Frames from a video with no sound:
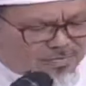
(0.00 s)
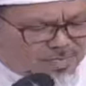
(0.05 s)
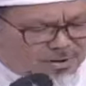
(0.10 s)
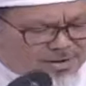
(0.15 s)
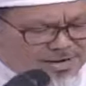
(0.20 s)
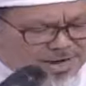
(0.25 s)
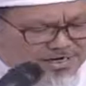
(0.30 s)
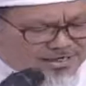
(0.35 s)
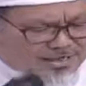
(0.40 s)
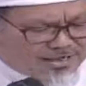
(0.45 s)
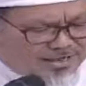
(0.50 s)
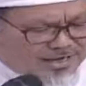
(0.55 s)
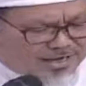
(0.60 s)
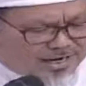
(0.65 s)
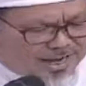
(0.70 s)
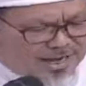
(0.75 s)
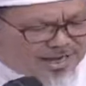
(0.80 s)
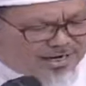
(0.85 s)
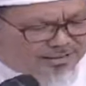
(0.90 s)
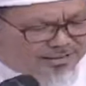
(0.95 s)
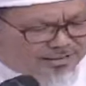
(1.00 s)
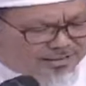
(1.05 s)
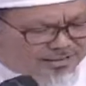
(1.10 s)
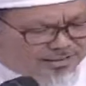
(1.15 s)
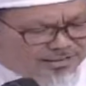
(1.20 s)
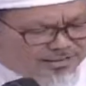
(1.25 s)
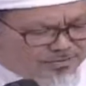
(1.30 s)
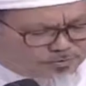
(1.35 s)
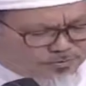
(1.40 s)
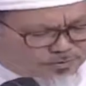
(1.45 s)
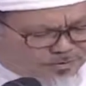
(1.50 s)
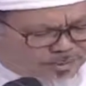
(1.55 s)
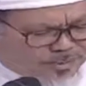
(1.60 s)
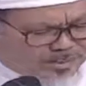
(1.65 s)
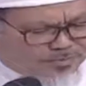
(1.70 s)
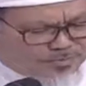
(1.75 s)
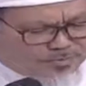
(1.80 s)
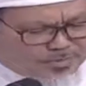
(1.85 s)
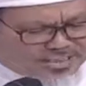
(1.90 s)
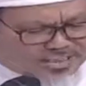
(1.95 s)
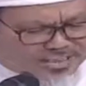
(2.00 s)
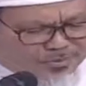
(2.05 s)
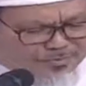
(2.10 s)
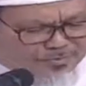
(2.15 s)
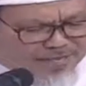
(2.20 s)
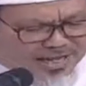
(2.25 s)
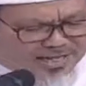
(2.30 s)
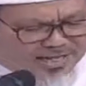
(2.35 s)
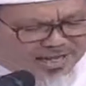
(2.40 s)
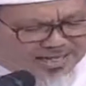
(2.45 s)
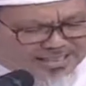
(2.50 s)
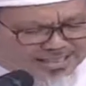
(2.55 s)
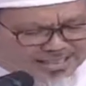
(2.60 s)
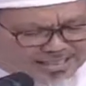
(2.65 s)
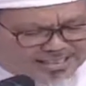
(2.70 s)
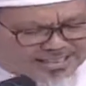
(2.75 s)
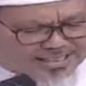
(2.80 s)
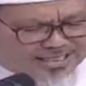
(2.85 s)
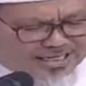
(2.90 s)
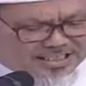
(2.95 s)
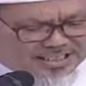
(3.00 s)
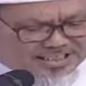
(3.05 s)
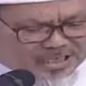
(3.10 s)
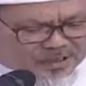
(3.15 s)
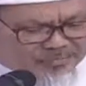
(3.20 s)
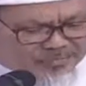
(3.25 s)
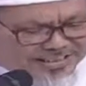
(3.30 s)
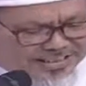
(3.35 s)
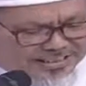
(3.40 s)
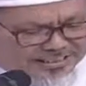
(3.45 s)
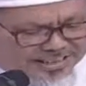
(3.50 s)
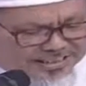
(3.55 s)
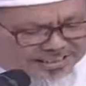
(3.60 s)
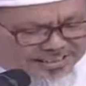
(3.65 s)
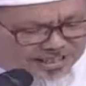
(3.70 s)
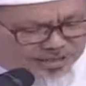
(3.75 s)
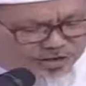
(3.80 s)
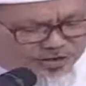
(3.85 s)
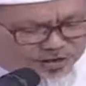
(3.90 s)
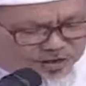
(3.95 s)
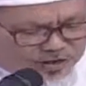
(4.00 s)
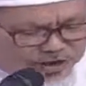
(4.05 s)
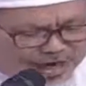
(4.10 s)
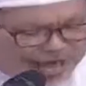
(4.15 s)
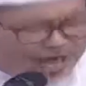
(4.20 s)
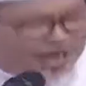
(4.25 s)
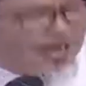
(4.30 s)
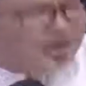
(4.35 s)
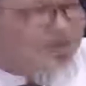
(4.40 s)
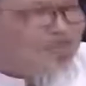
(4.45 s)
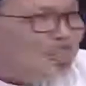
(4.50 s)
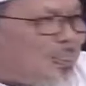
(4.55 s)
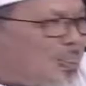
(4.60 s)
Yang ketiga, kata Din Samsudin, menciptakan disstabilitas nasional.